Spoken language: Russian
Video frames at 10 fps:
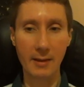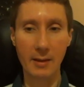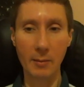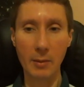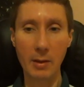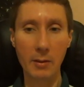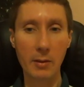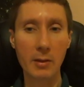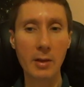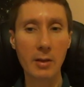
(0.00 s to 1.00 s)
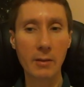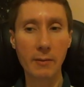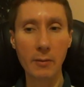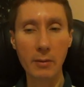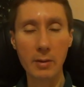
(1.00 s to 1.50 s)
имеют те же
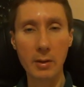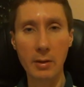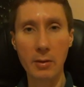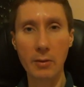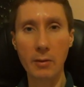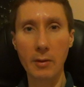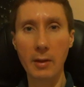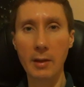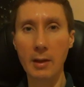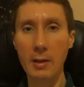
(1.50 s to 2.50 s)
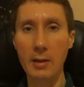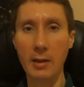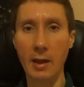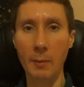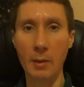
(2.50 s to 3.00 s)
функции, что и наши
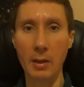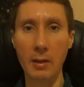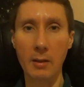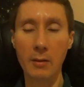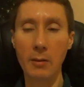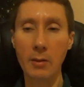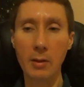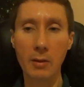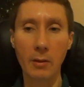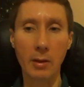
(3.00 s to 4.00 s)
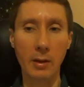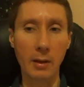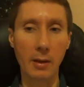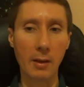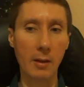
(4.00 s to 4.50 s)
камеры, но не
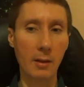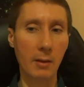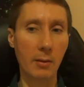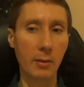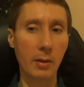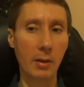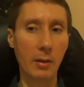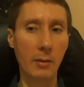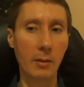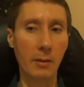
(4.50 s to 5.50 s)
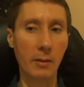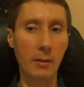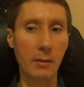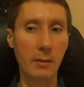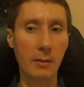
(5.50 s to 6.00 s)
только. У них, а,
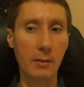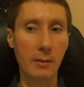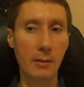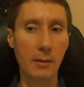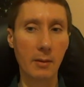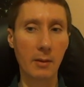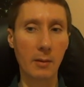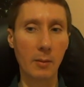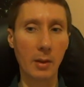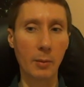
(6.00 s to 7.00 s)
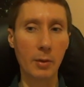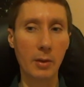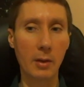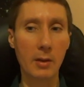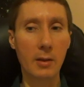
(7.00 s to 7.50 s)
потому
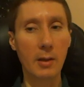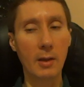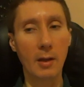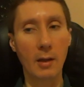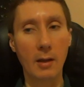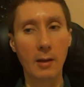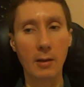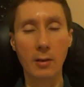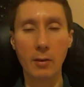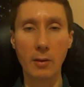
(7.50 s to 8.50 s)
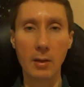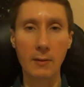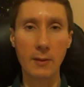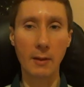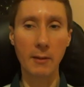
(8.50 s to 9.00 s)
что те, кто их
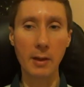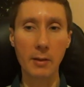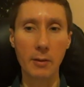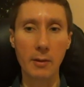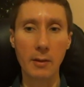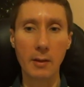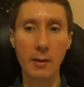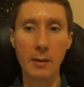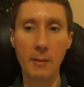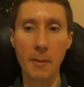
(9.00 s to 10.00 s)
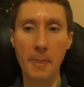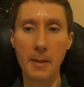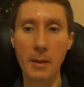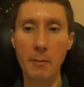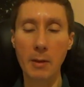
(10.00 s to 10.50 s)
вставляют,
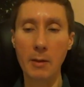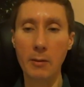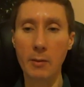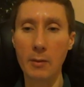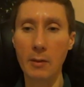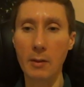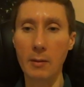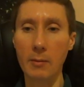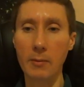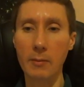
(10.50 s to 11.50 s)
имеют а,